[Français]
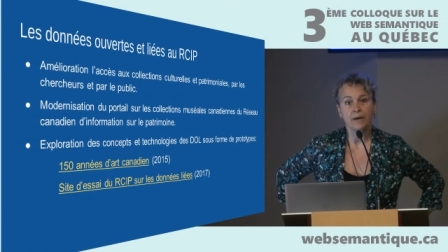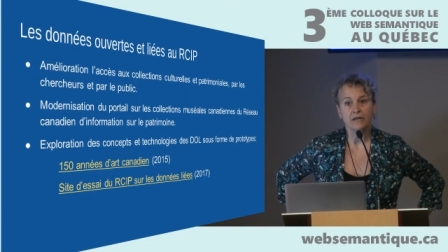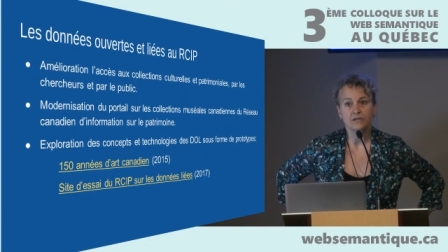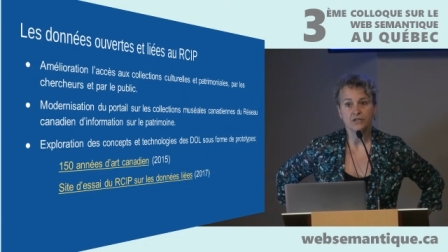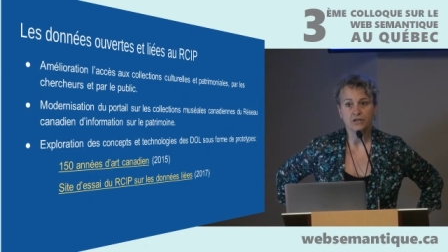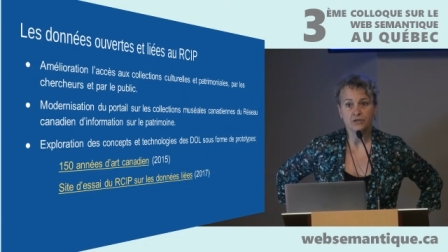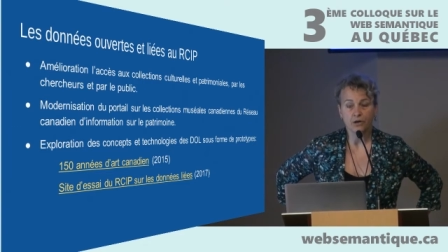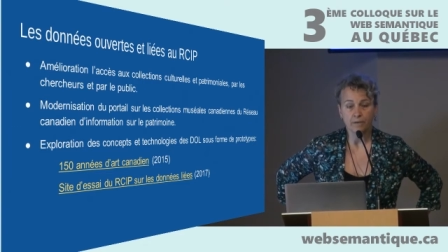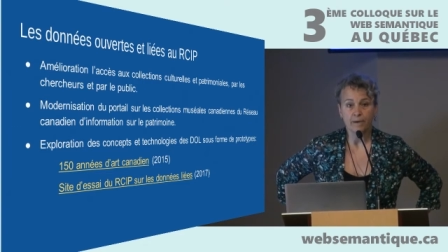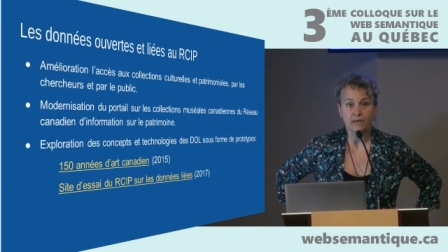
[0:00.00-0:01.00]
par les
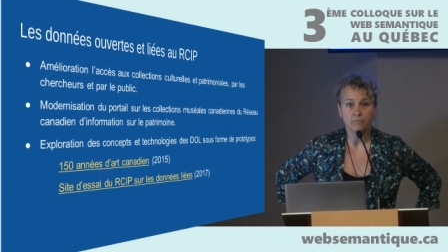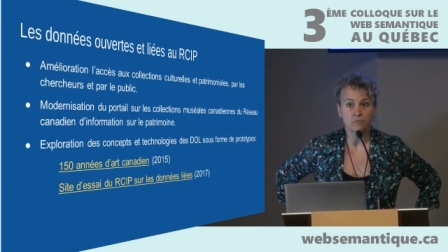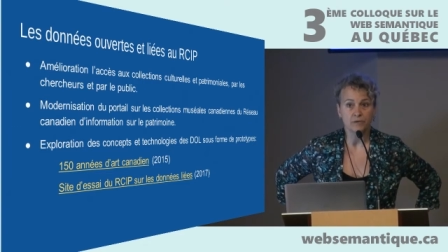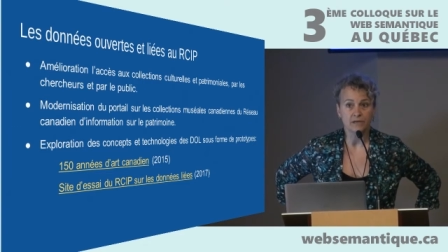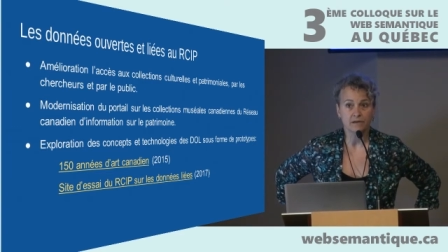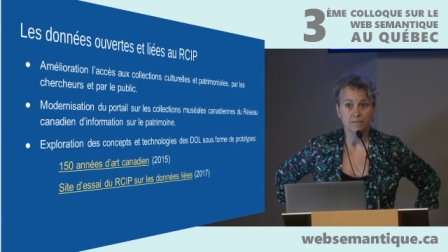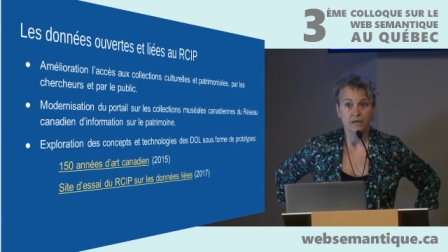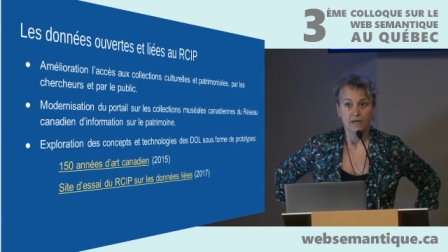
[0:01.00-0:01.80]
chercheurs et par les publics.